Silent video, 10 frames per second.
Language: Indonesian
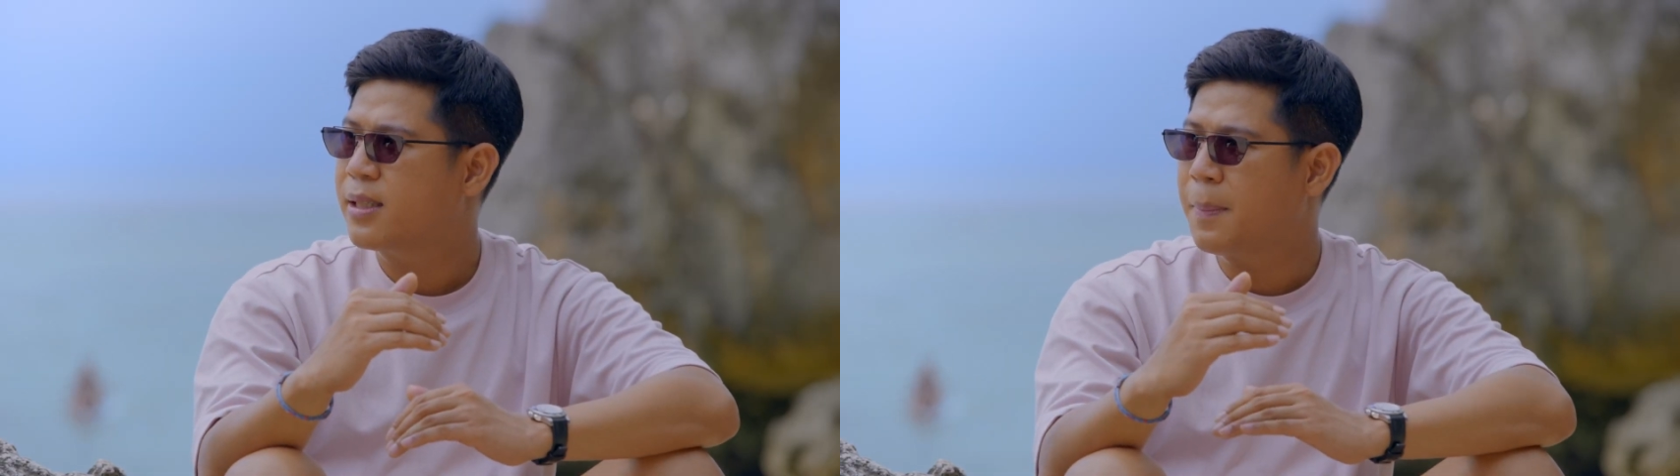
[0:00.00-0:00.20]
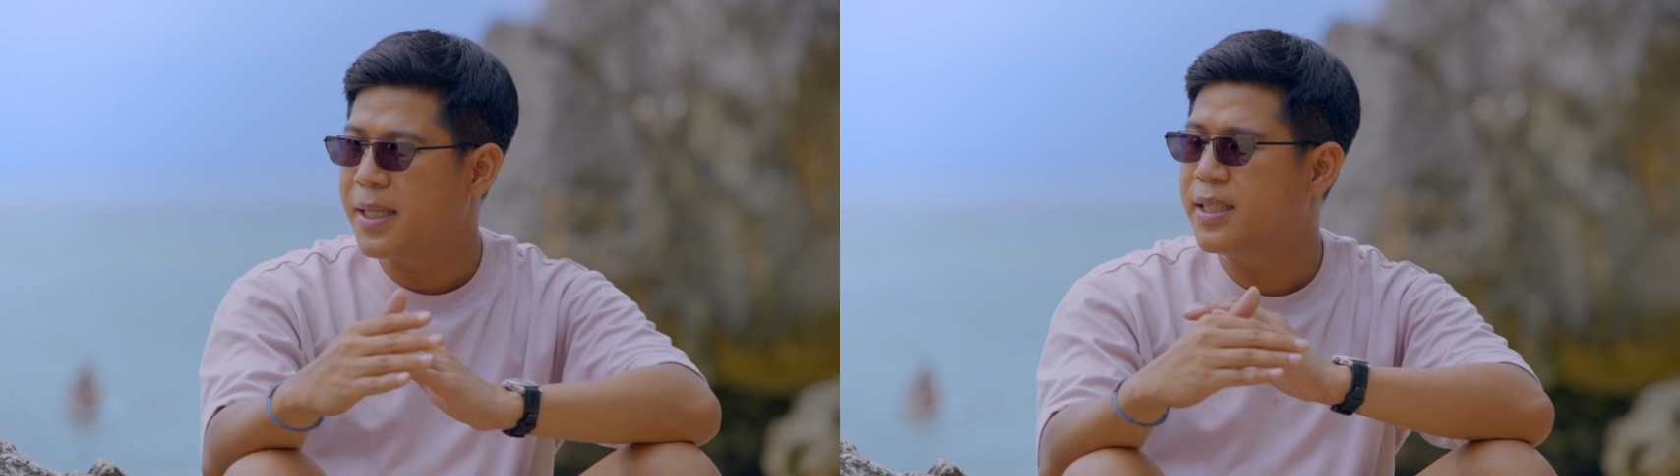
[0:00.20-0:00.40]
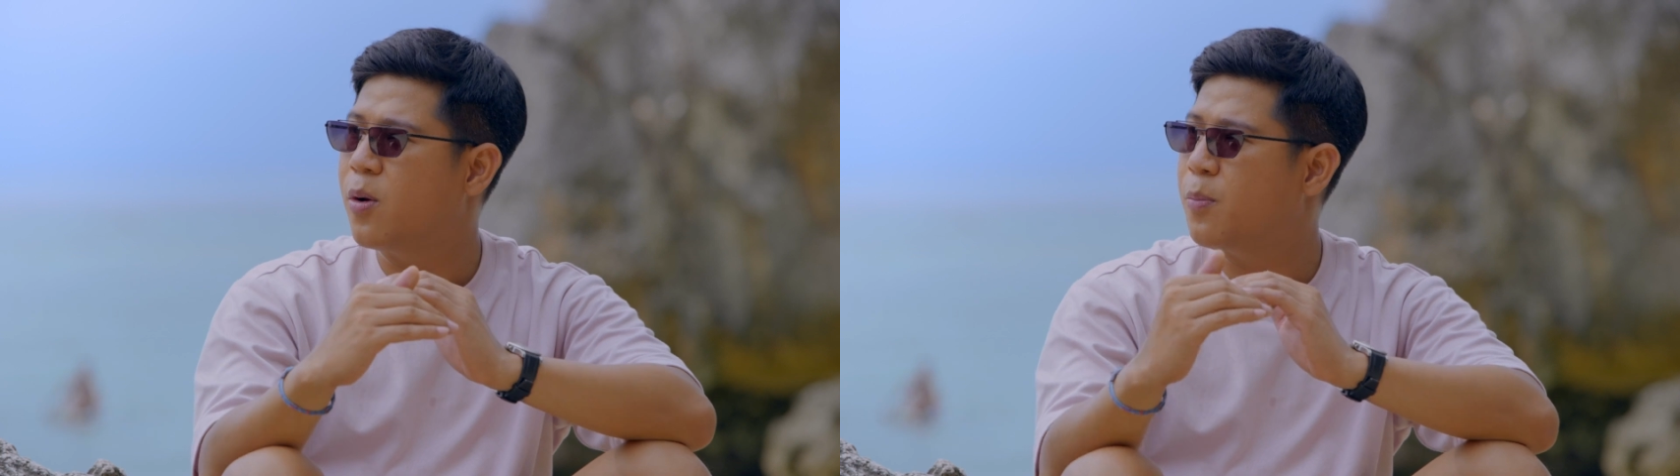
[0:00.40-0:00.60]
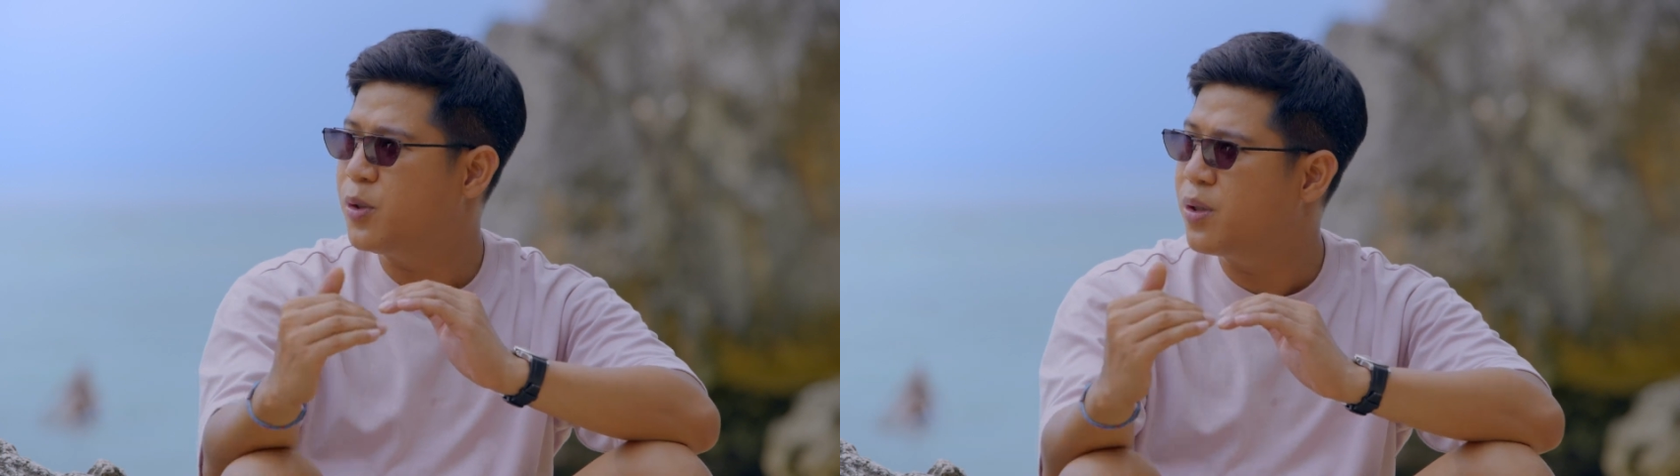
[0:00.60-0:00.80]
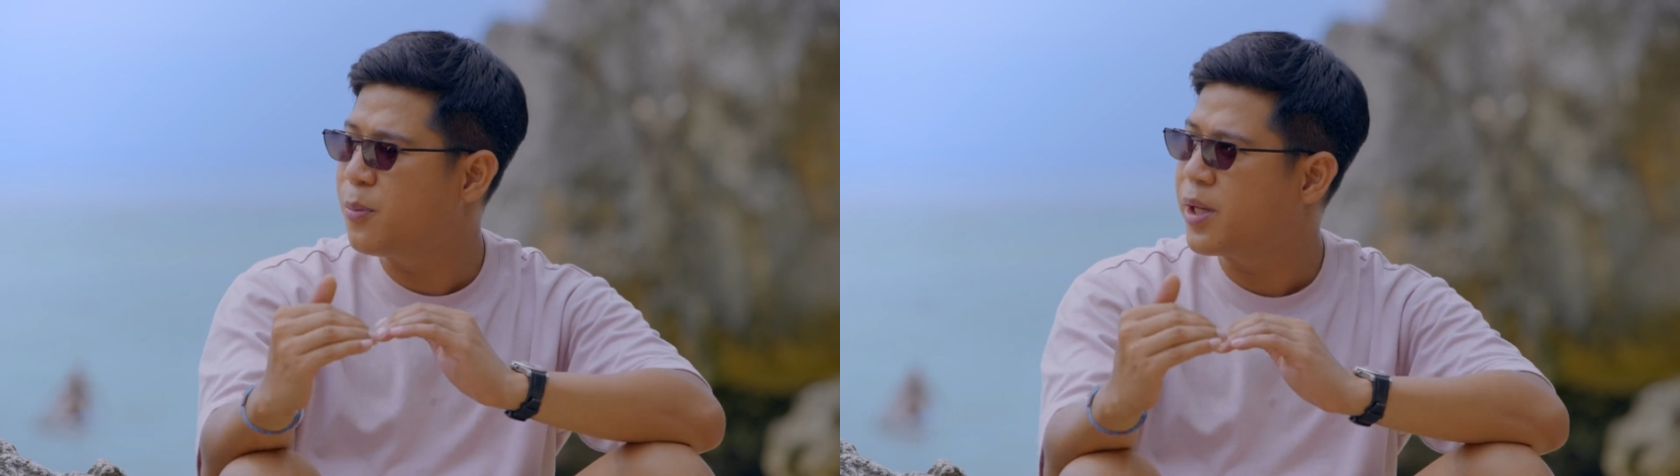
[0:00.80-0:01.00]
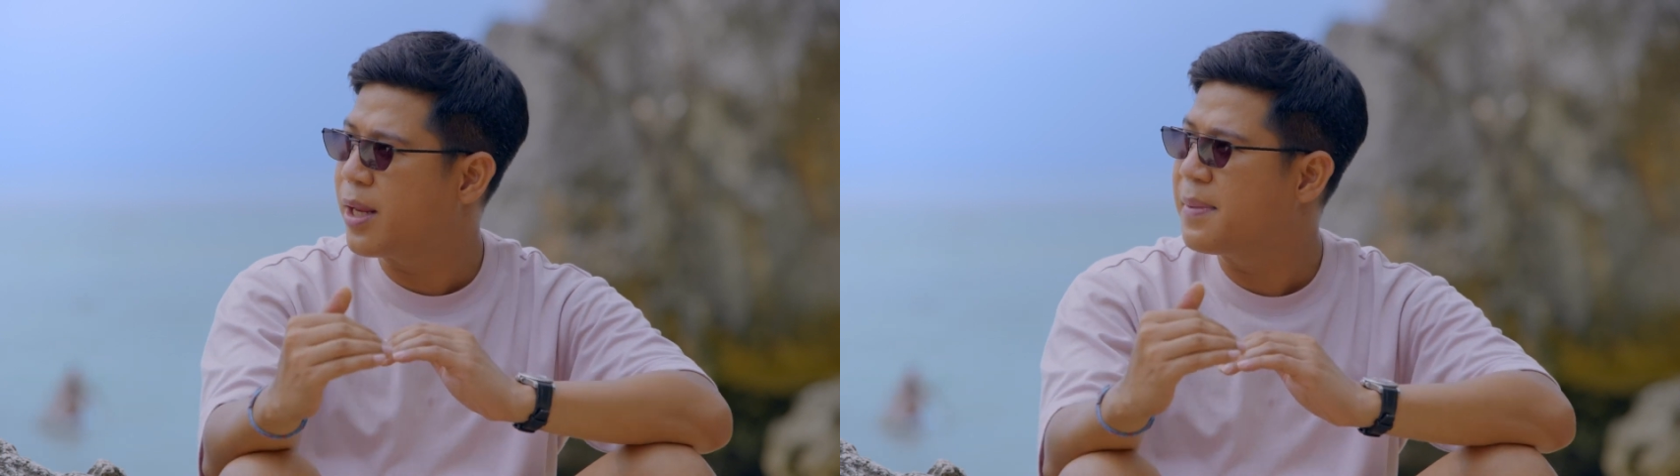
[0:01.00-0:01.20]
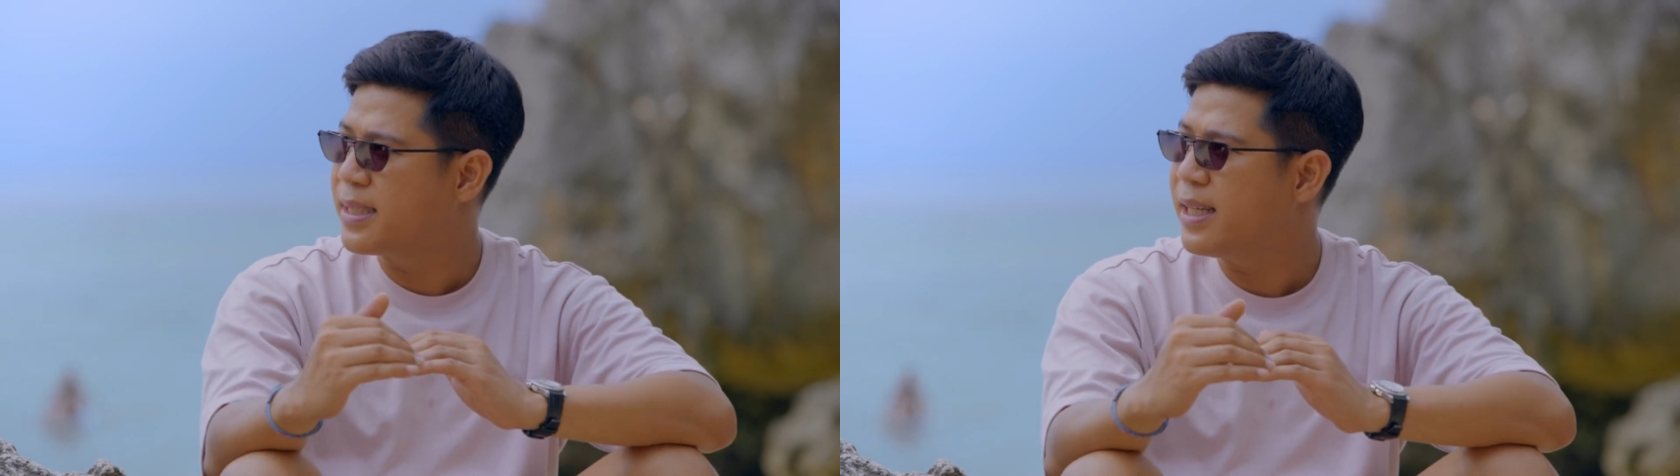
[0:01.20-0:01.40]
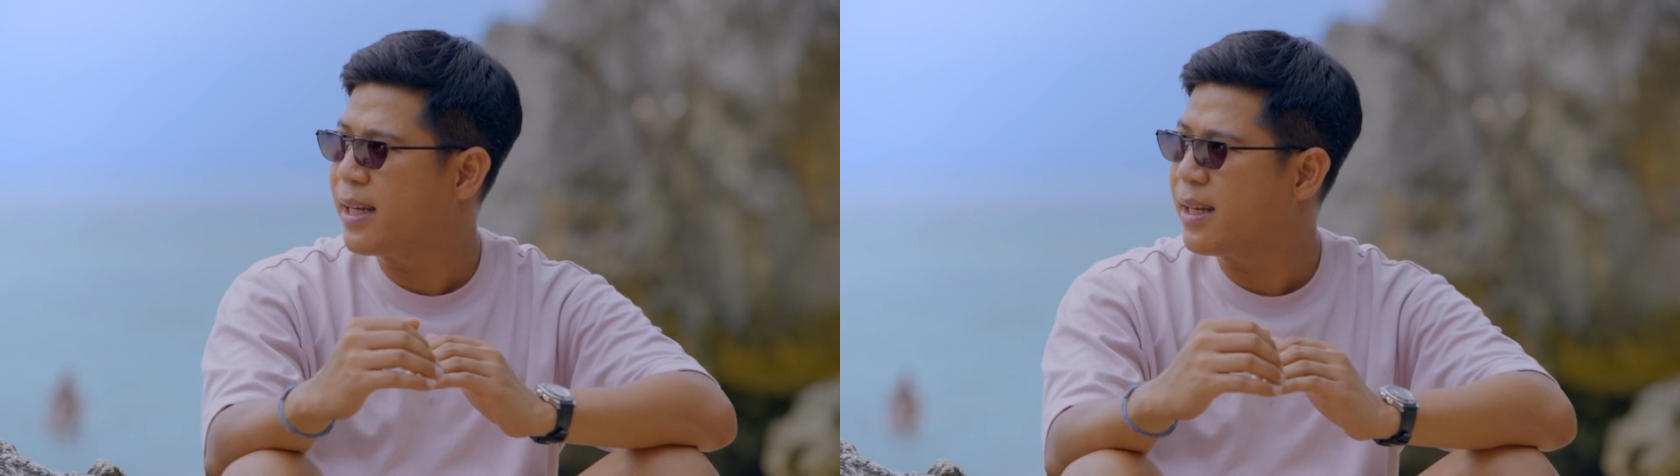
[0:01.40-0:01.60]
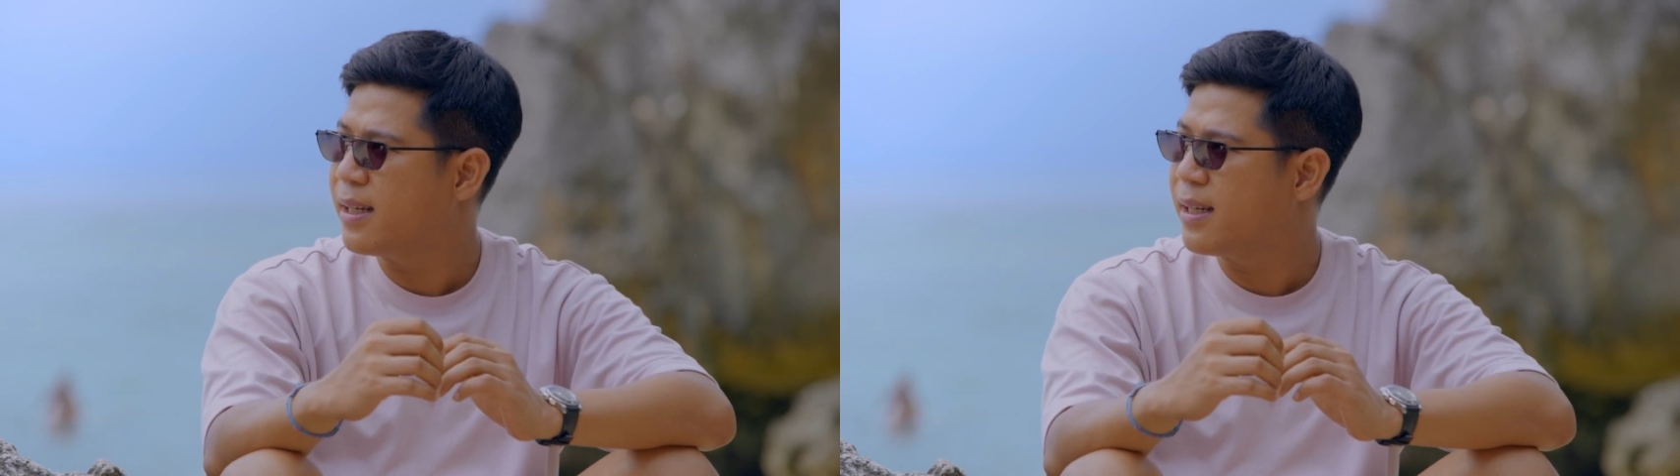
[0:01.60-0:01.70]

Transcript: Tapi di sini lo pun juga punya label sendiri